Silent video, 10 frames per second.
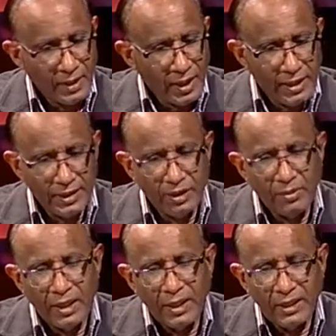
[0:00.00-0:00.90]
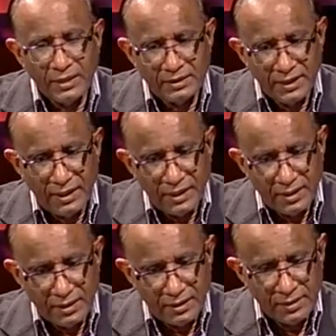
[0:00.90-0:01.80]
ஆதிக்கமா அல்லது சிங்கள
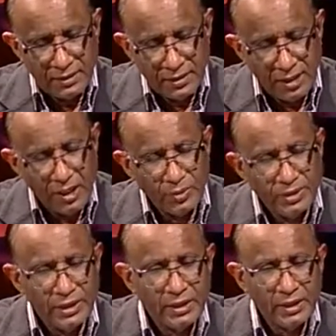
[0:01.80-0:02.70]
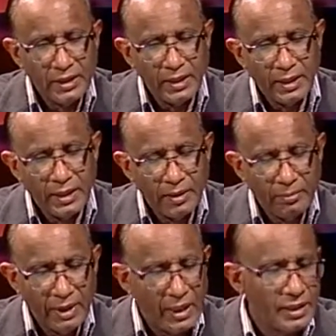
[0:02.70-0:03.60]
இராணுவத்தின்
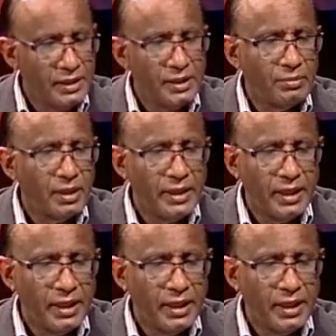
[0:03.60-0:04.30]
மேலாதிக்கம் அங்கே